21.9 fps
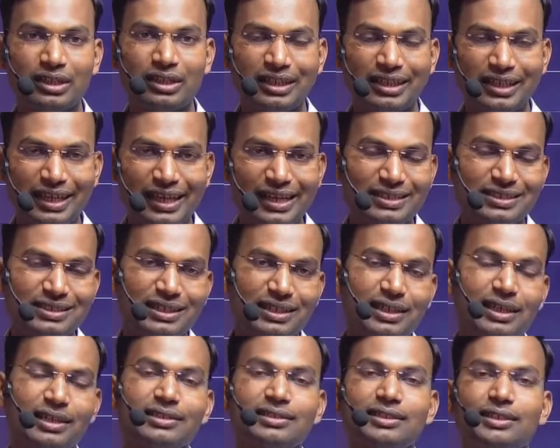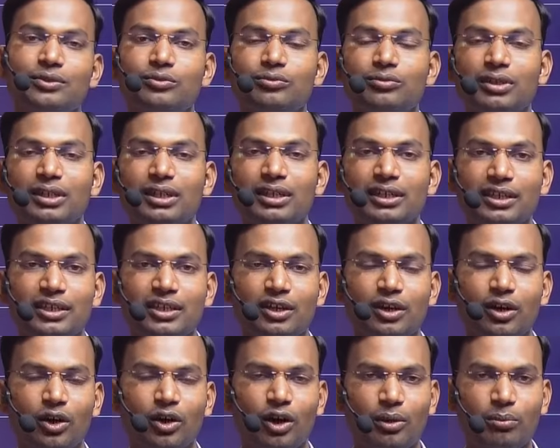कैसे कैसे हुआ
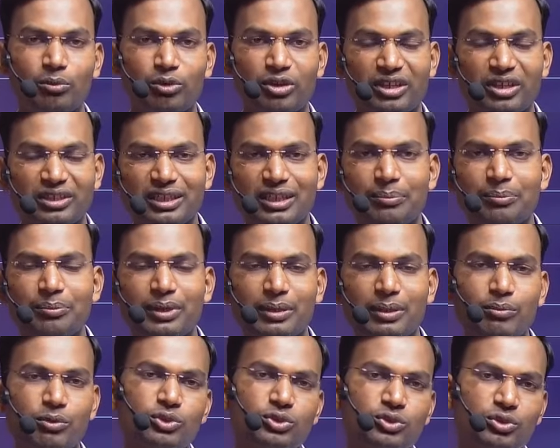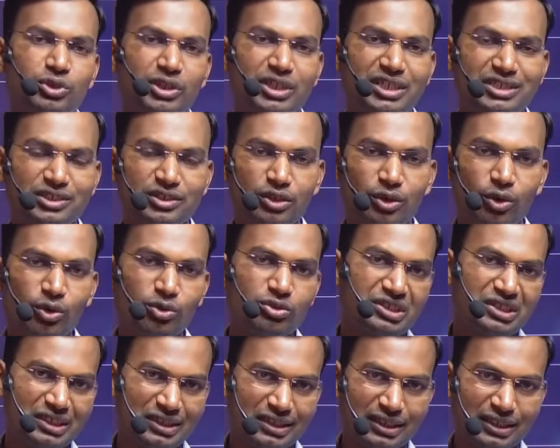और मुख्यतः प्रमुख जो देश कौन
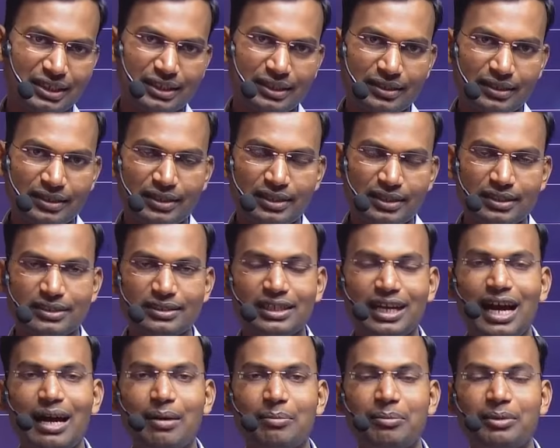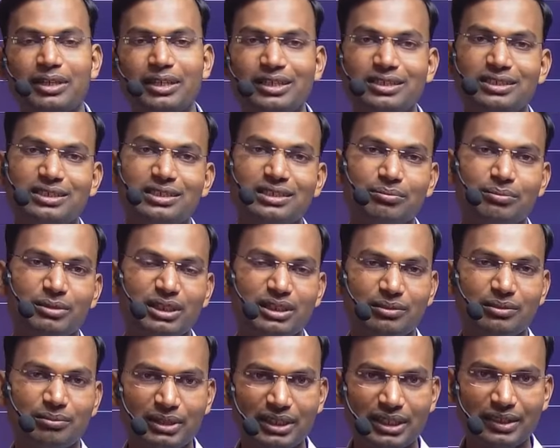से थे जहां पर इस
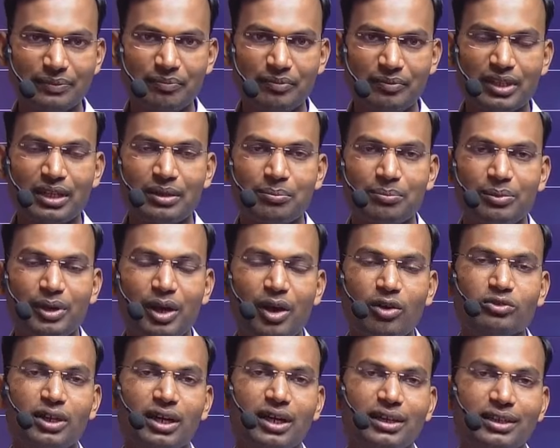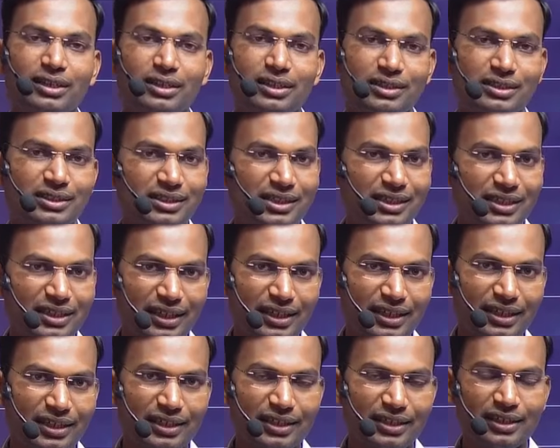संबंध में प्रावधान किए
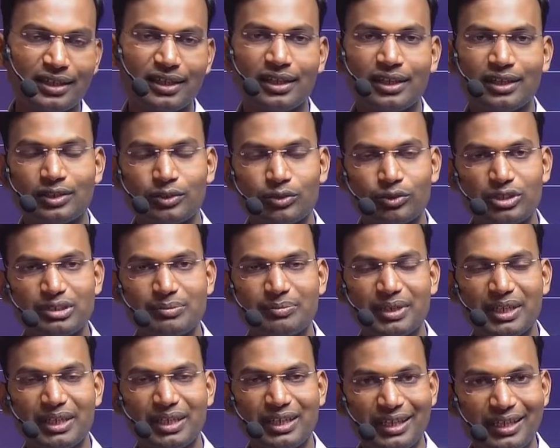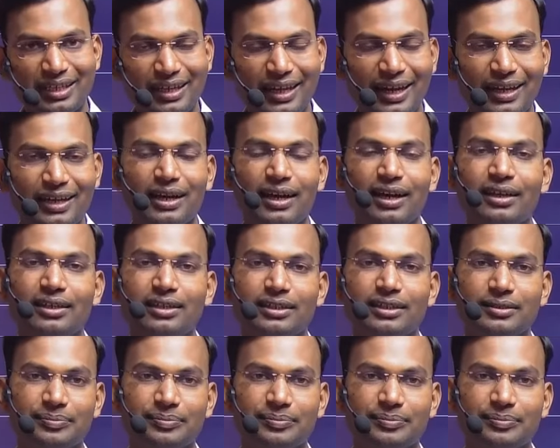गए तो इसमें एक इंग्लैंड आया